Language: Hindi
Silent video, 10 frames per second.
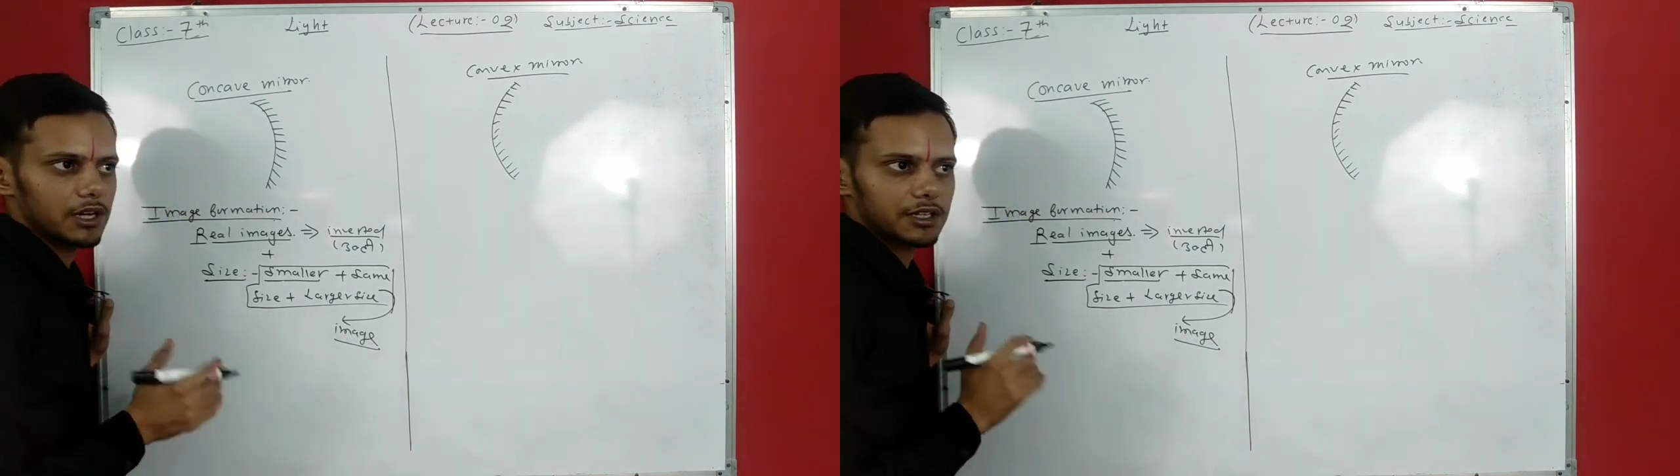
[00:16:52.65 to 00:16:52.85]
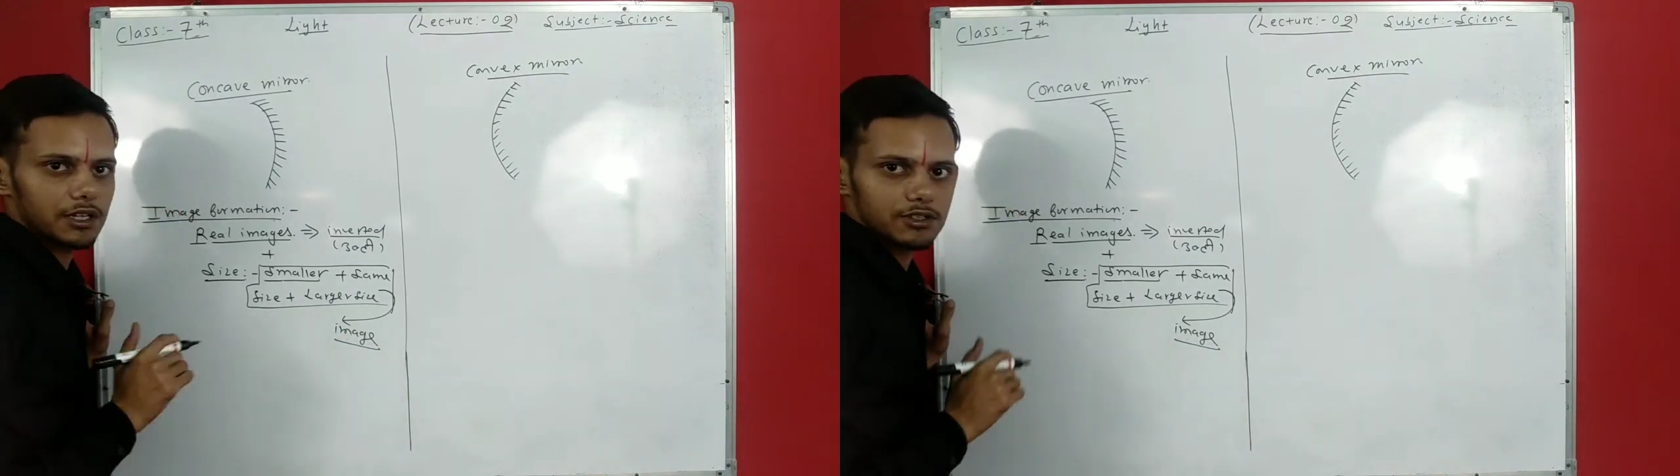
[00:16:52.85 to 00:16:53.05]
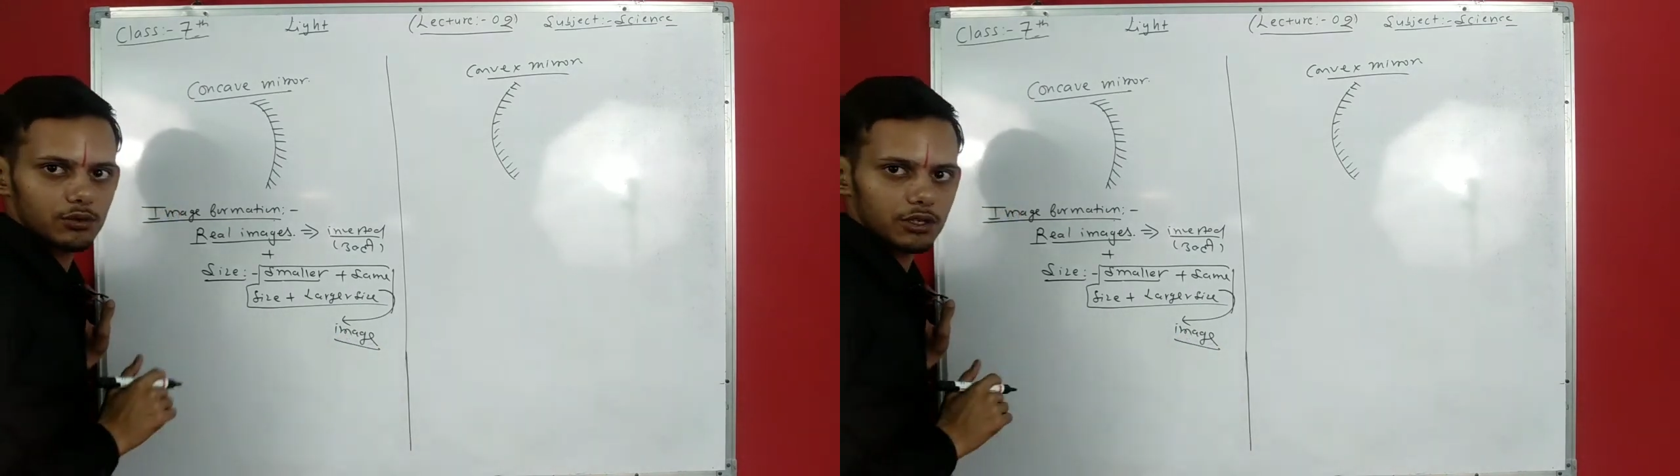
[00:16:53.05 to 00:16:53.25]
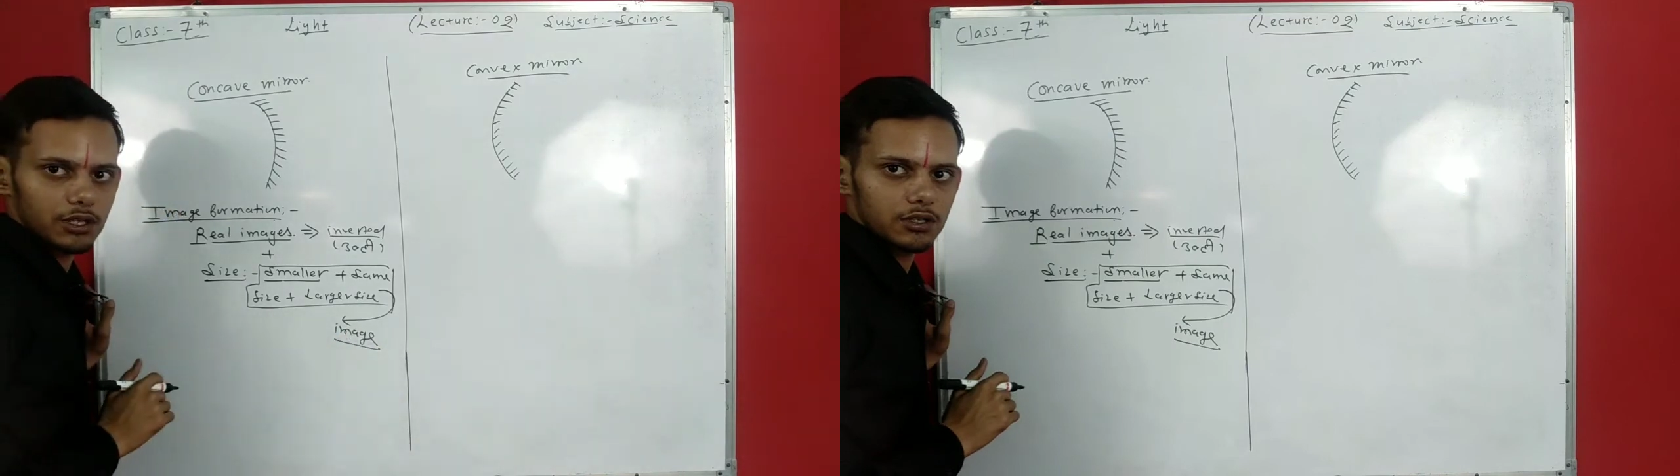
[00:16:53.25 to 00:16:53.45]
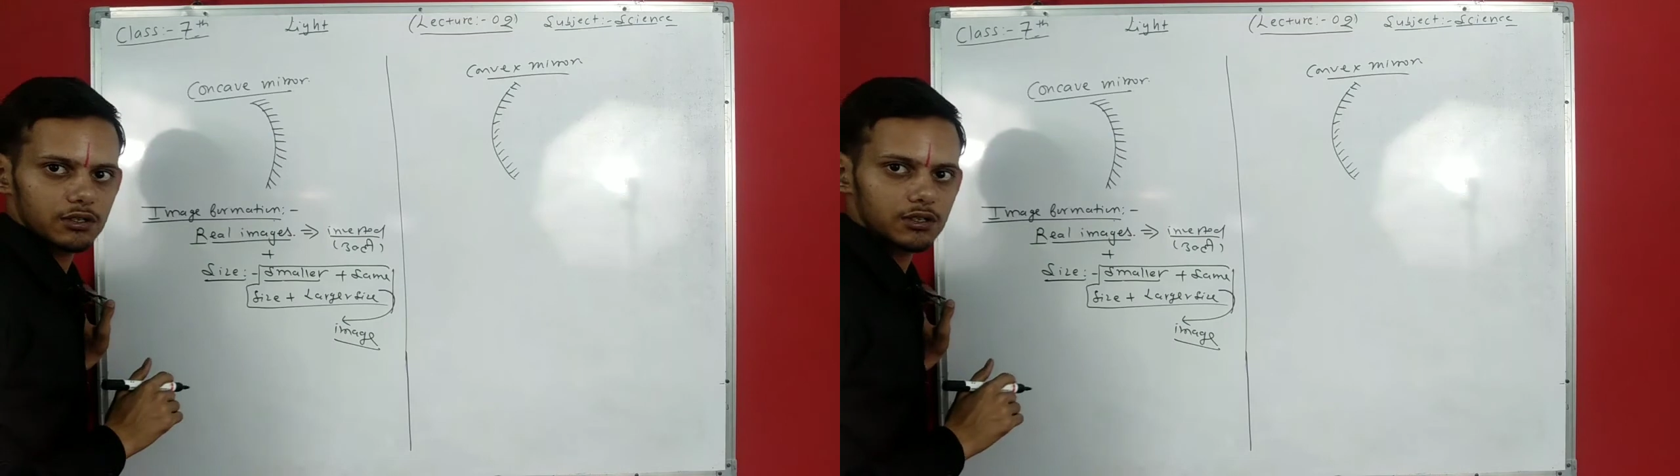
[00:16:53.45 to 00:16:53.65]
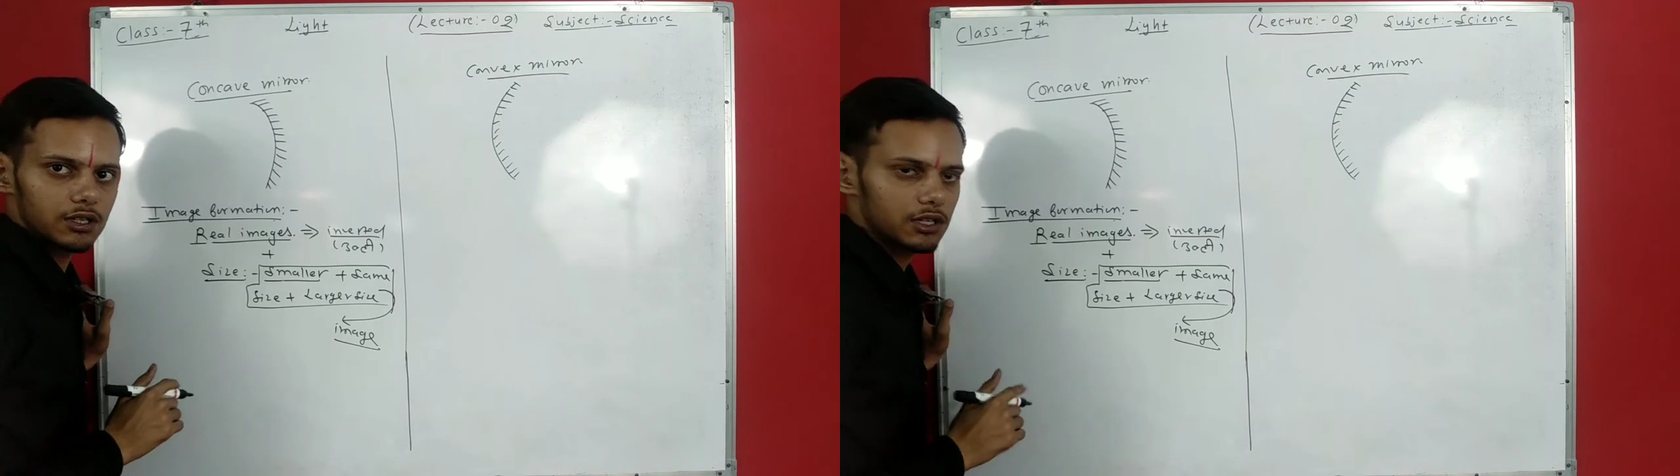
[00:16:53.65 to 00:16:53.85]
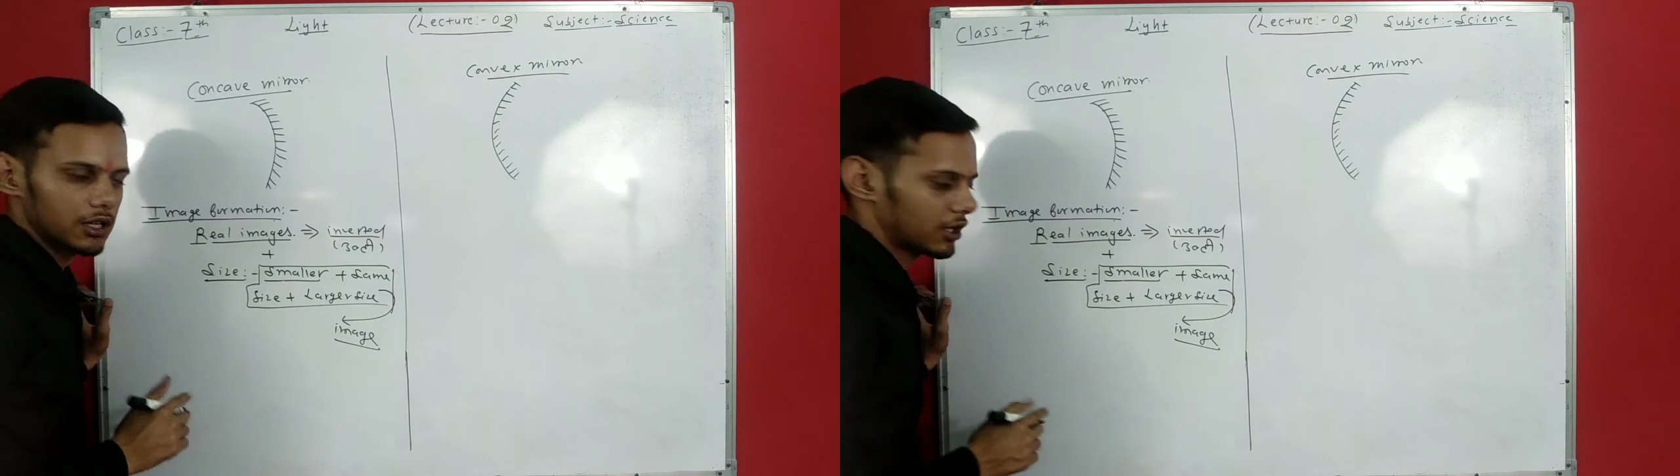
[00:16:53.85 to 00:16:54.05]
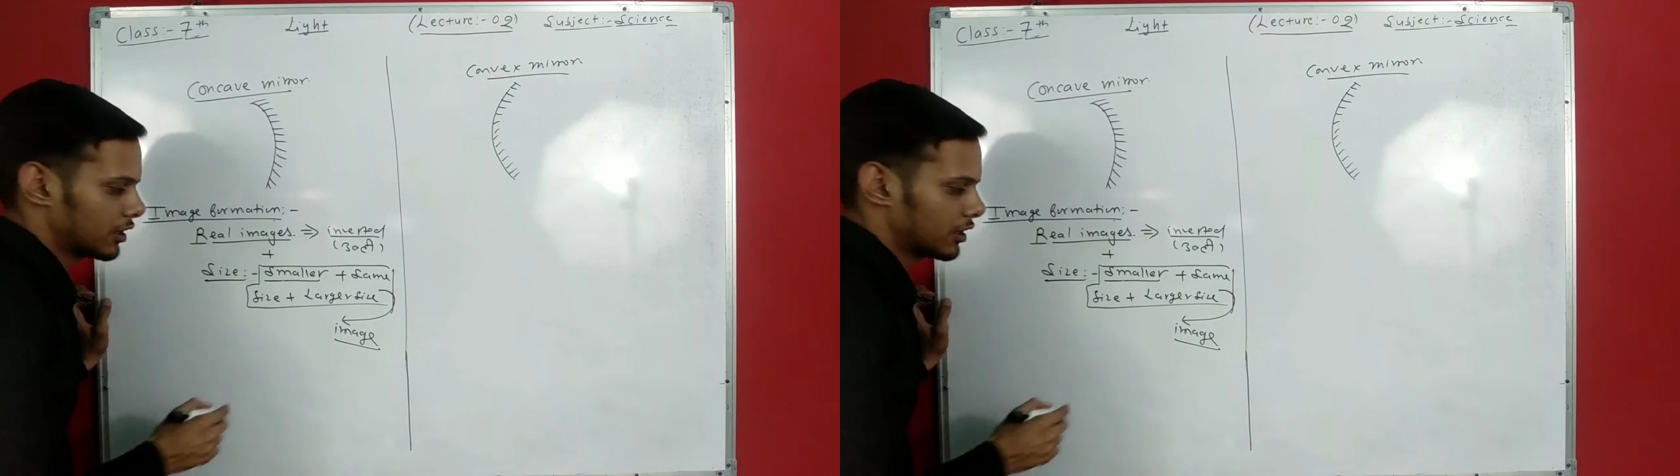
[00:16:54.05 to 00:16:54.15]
लेके आ जाओगे ठीक है